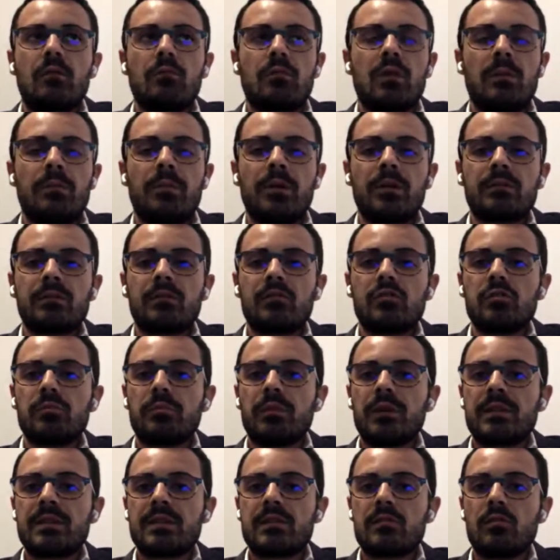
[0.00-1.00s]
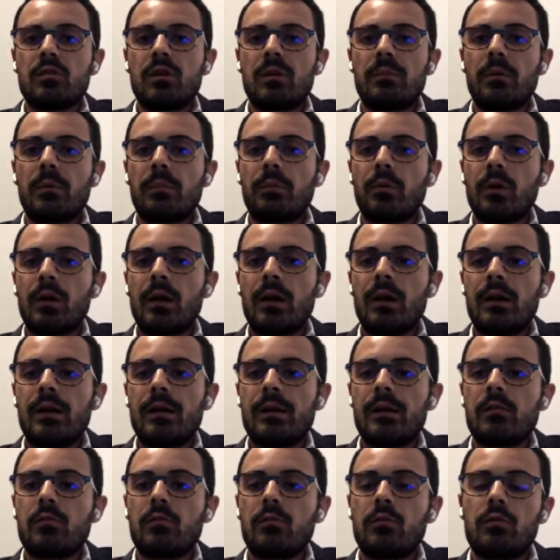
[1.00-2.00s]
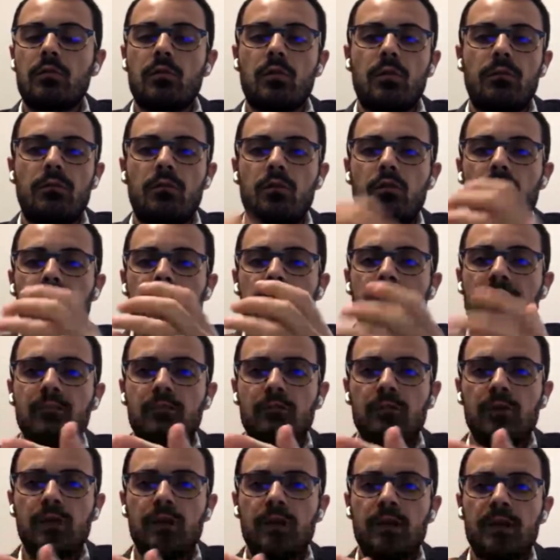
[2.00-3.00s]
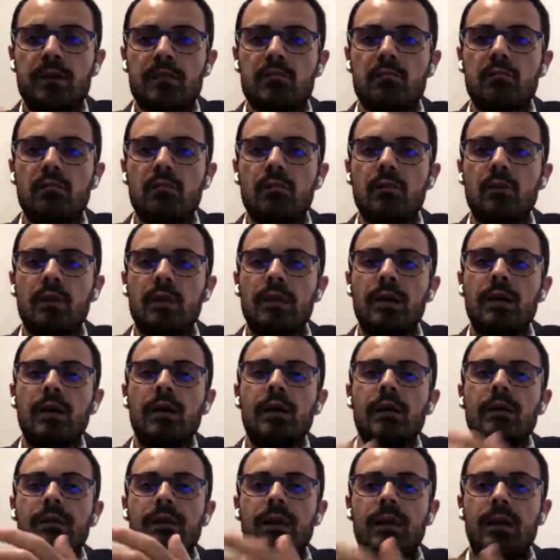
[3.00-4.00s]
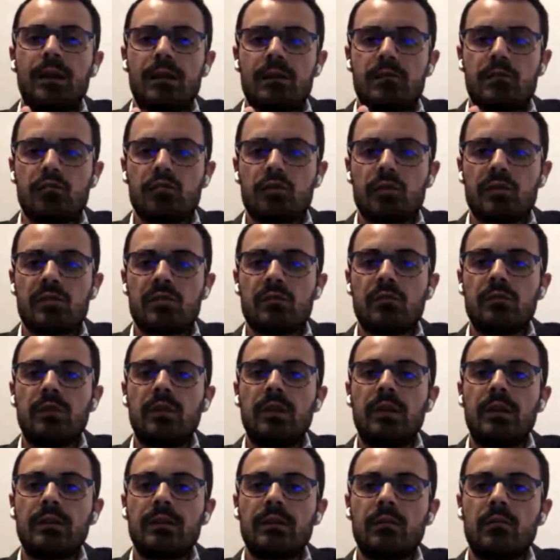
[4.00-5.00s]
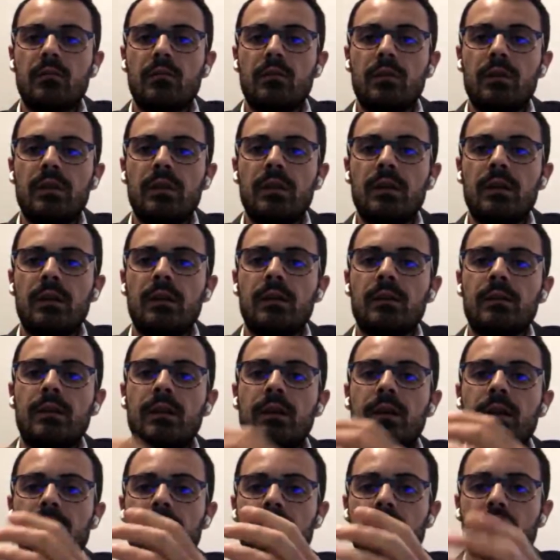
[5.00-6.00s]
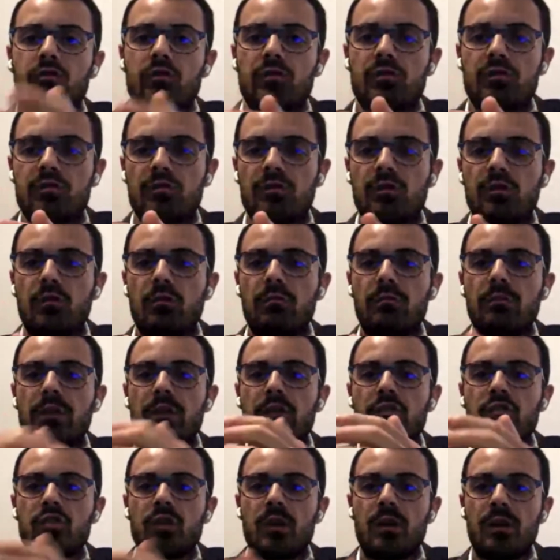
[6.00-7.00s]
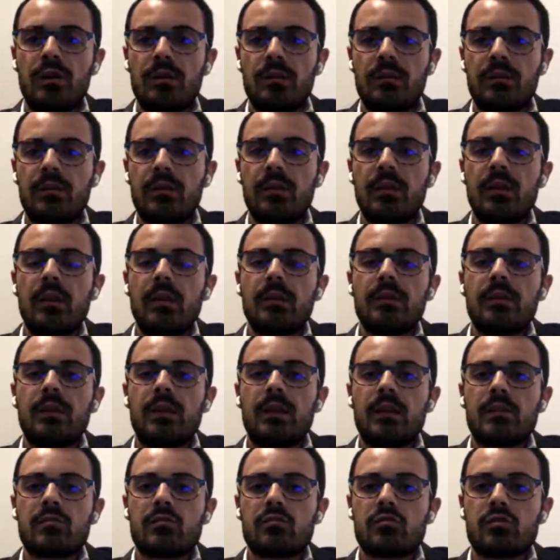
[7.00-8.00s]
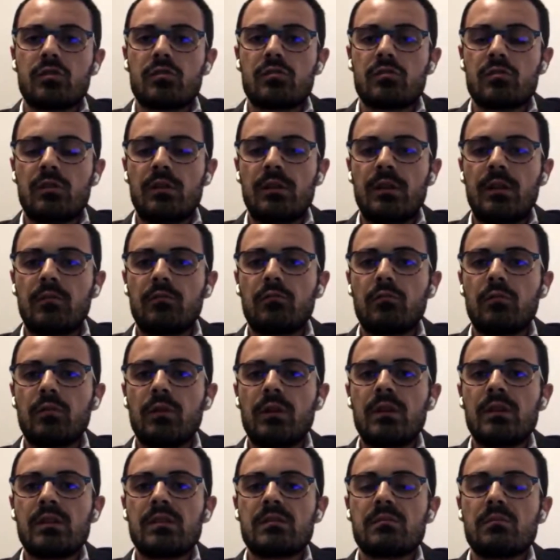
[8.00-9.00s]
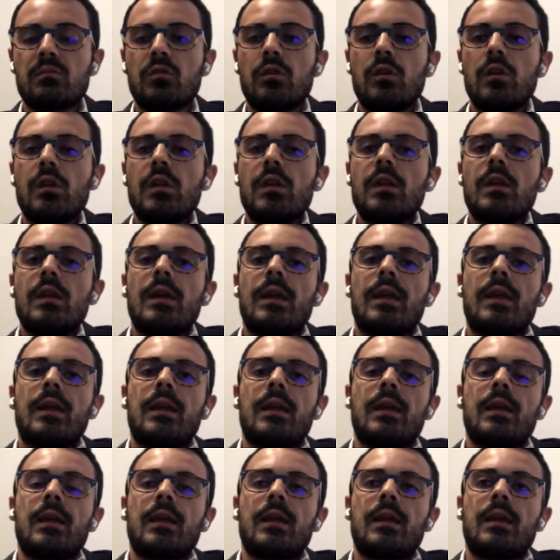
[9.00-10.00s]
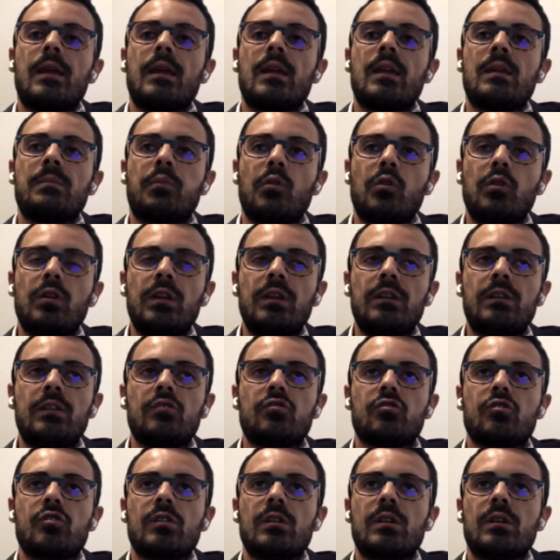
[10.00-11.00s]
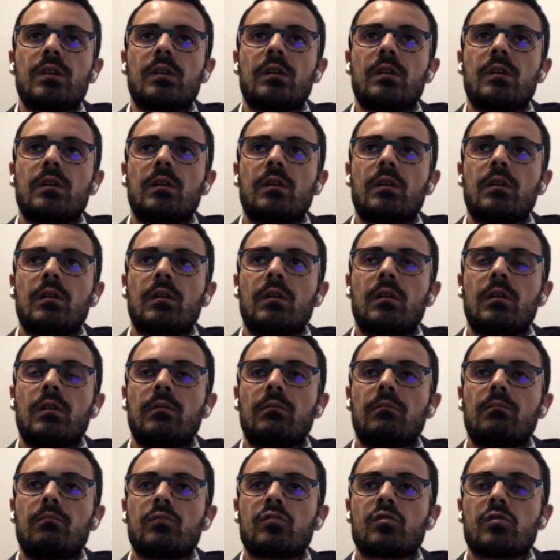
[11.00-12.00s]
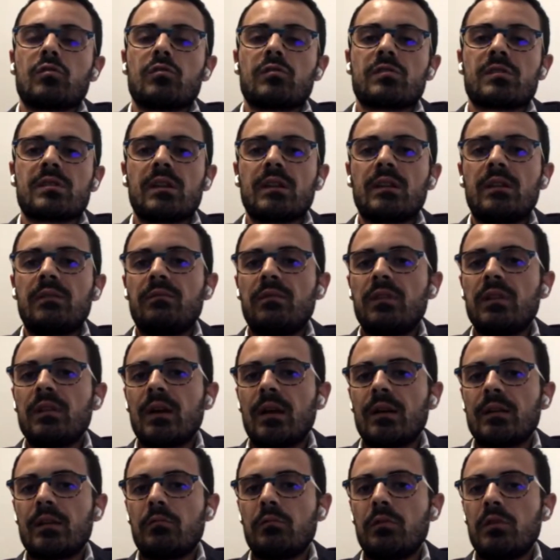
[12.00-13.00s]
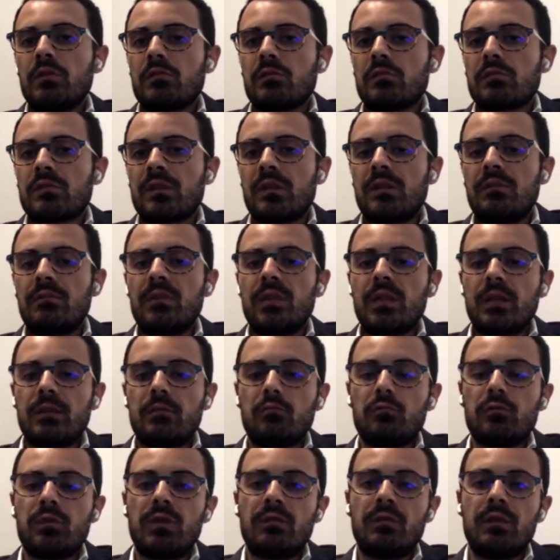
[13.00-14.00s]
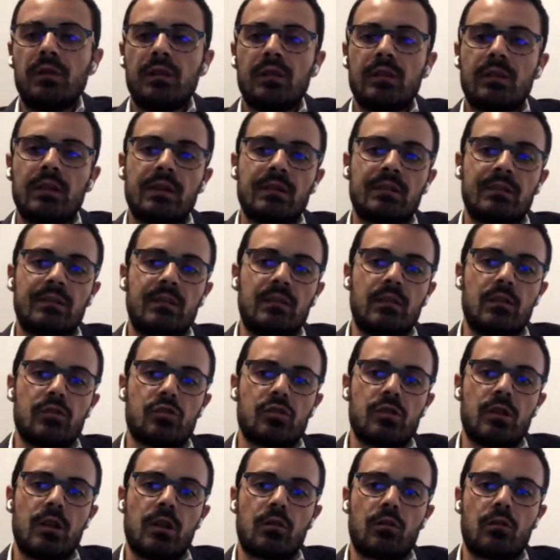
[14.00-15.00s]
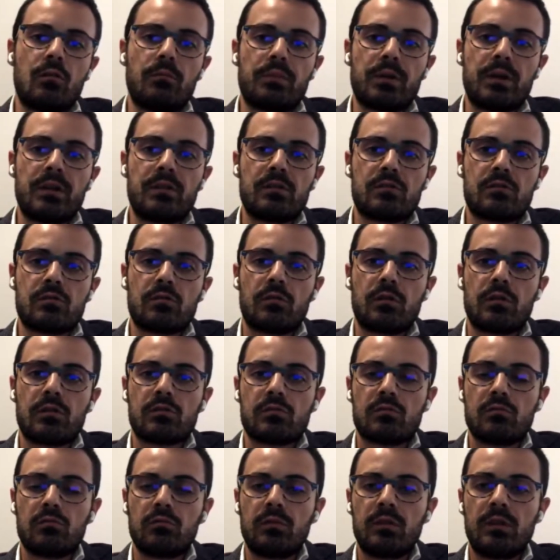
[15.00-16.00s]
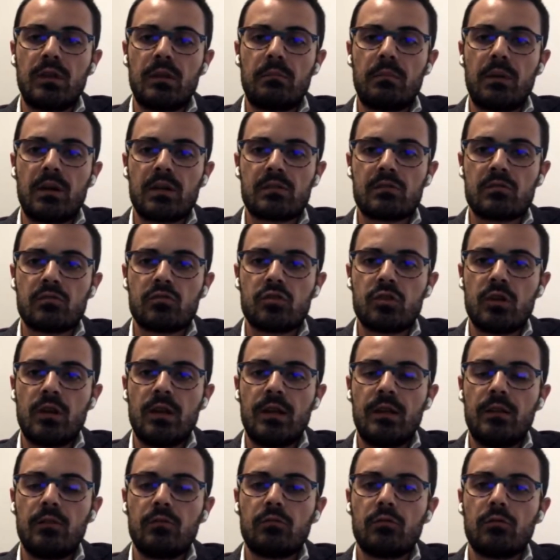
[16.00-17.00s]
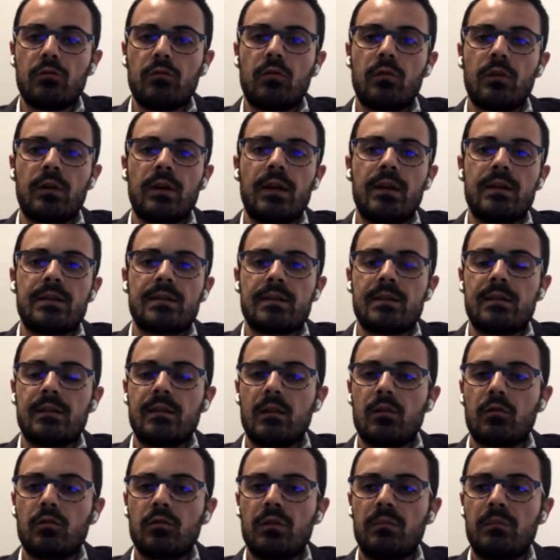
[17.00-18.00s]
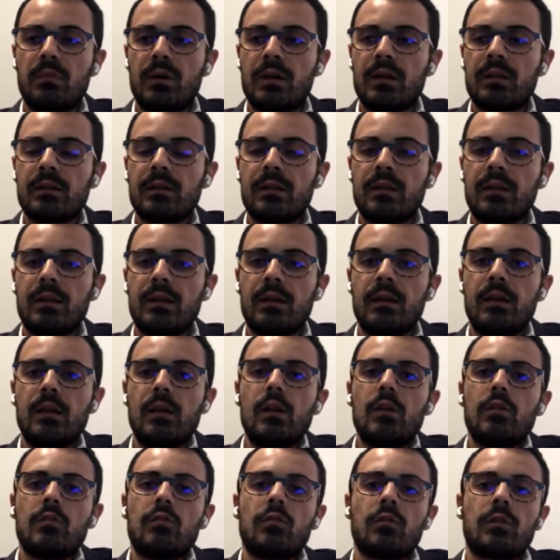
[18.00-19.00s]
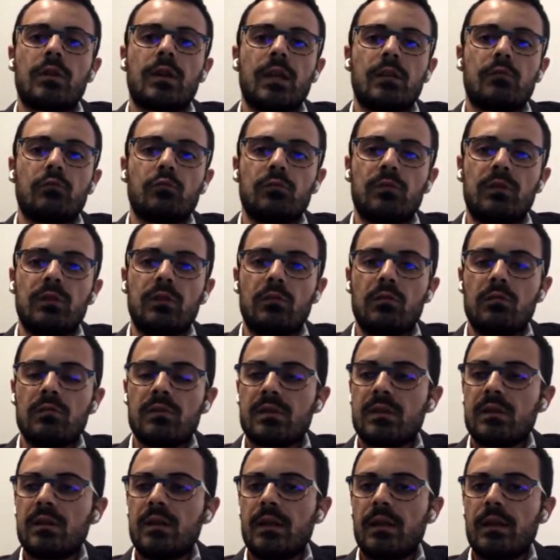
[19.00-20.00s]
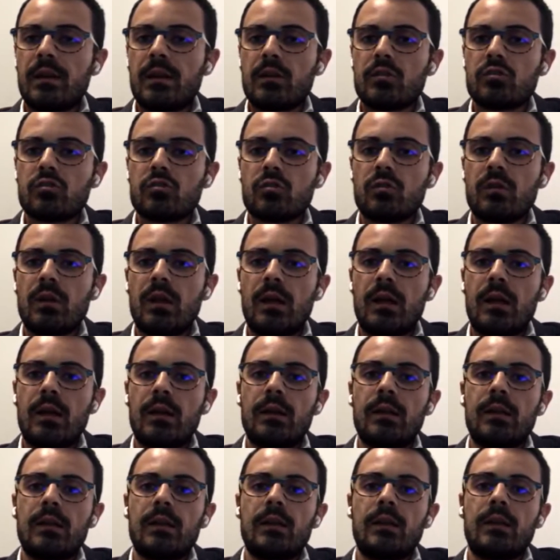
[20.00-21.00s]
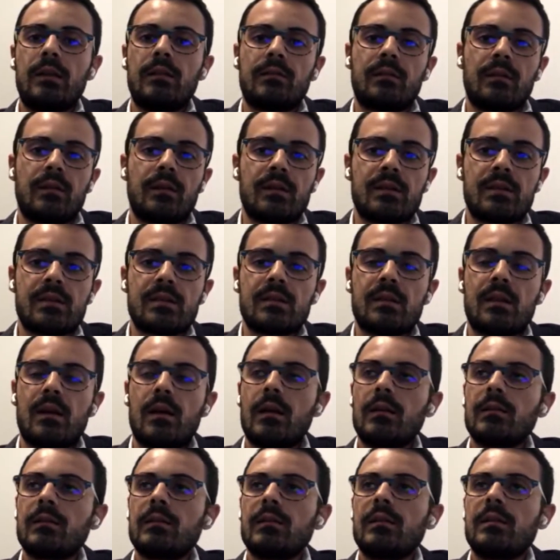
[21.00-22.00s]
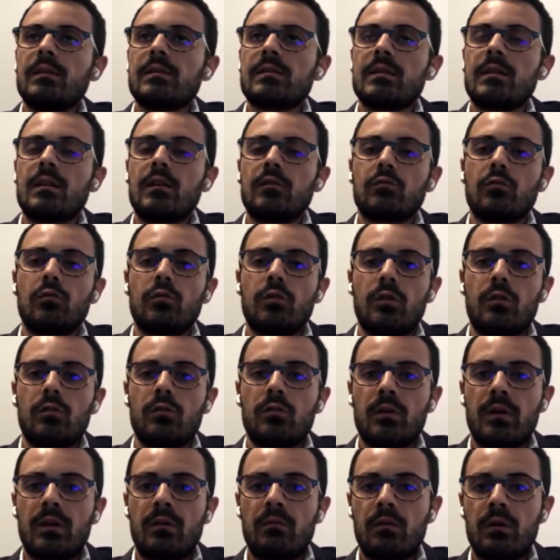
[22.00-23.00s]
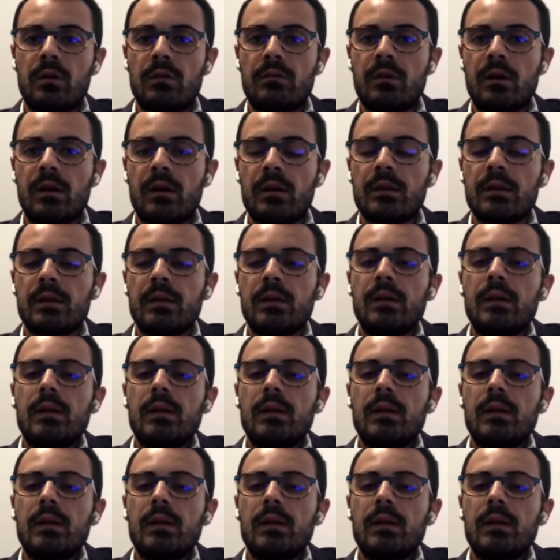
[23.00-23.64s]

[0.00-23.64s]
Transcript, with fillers: una partecipazione popolare con il coinvolgimento delle scuole, delle associazioni di categoria, delle associazioni commercianti, delle associazioni del turismo. E I politici ehm, sono stati invitati, quindi sono stati invitati tutti i 23 sindaci del comprensorio a sud del Basso Cilento, nonché il sindaco di Maratea, nonché tutti i consiglieri regionali interessati, i senatori e onorevoli vari